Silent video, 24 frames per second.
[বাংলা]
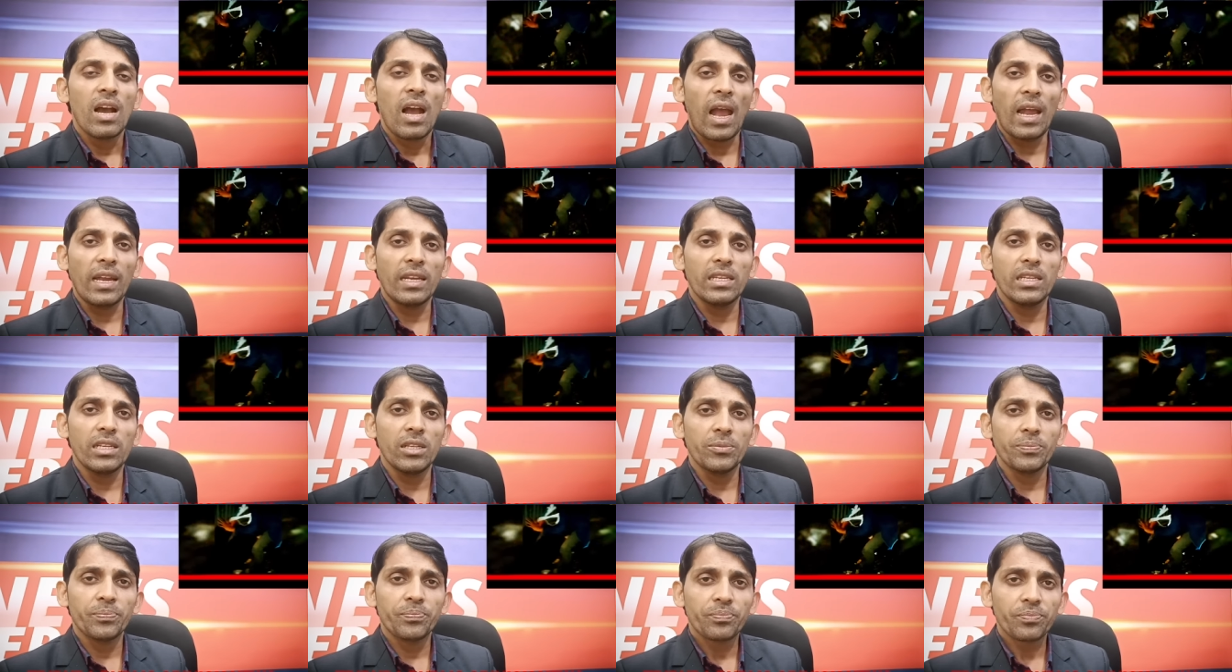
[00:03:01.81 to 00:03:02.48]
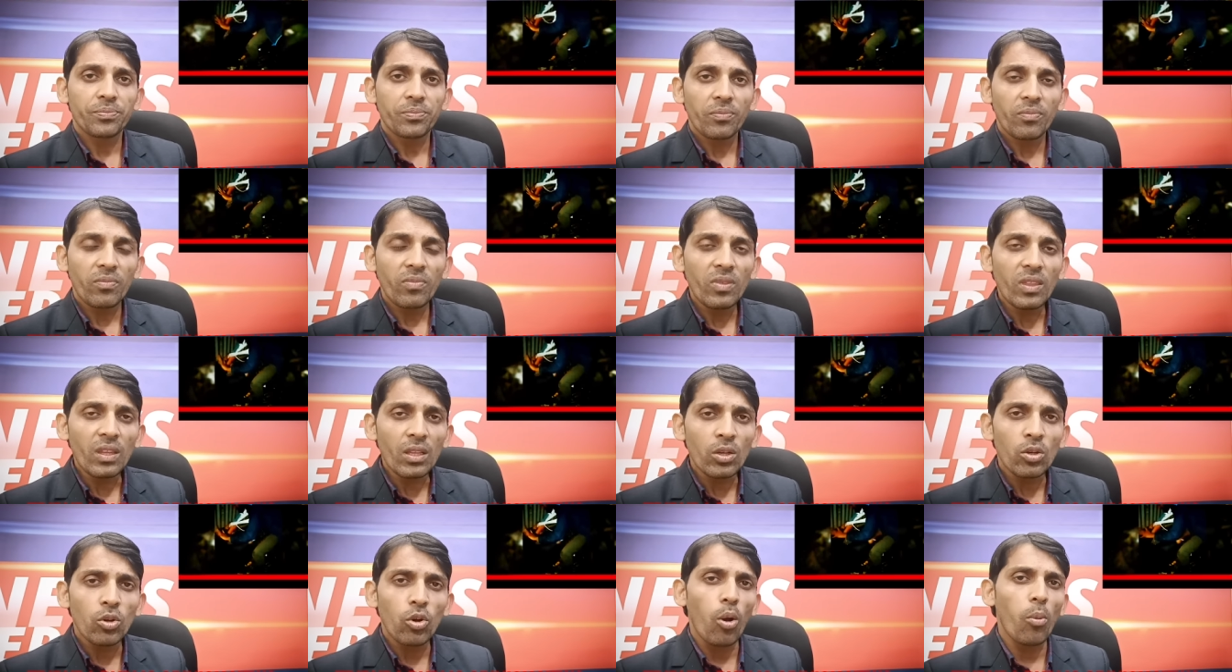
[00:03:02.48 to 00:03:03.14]
আইনি
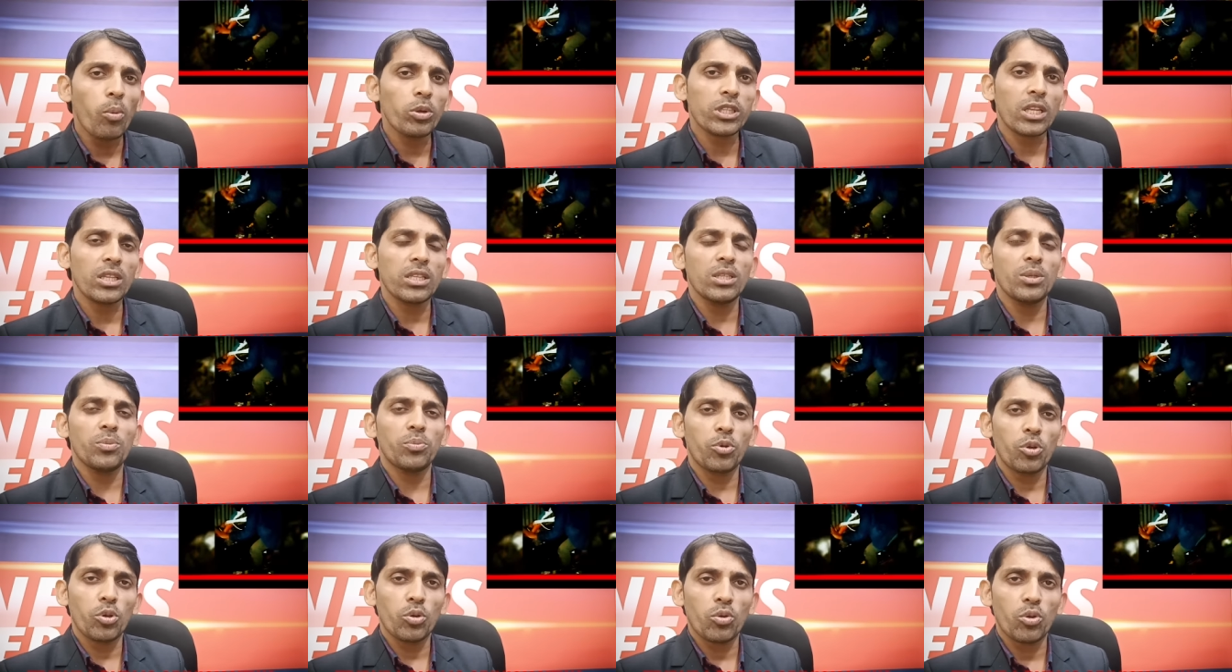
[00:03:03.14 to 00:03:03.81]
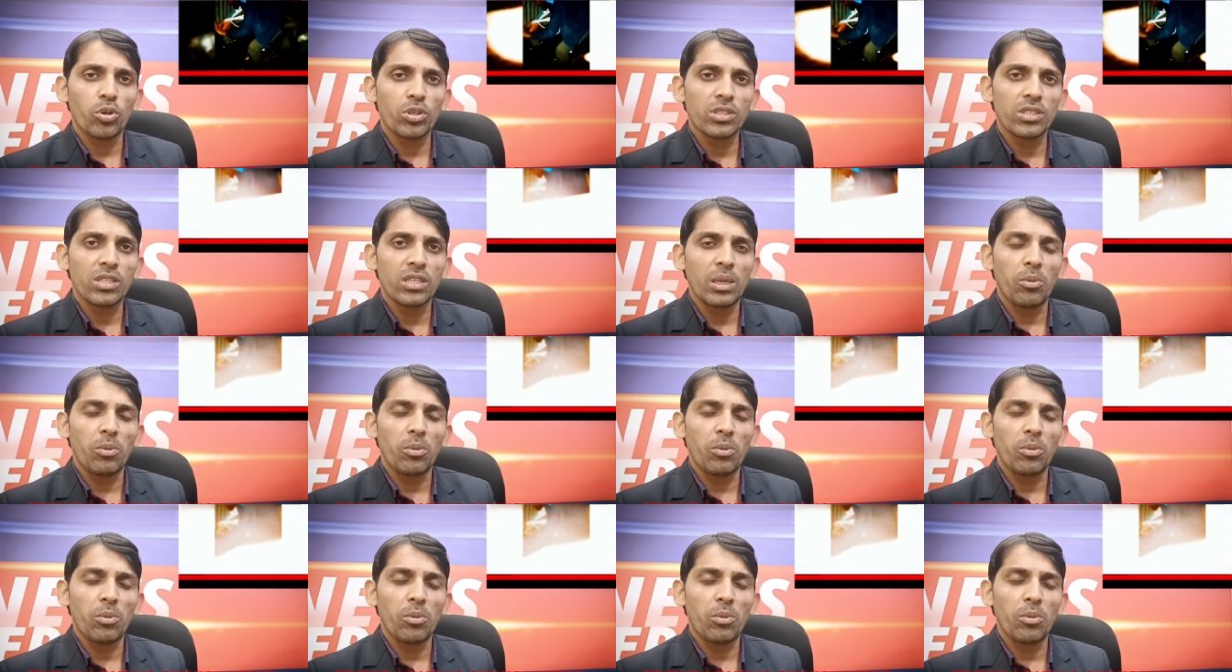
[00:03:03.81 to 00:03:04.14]
ক্ষমতা তিনি প্রয়োগ করছেন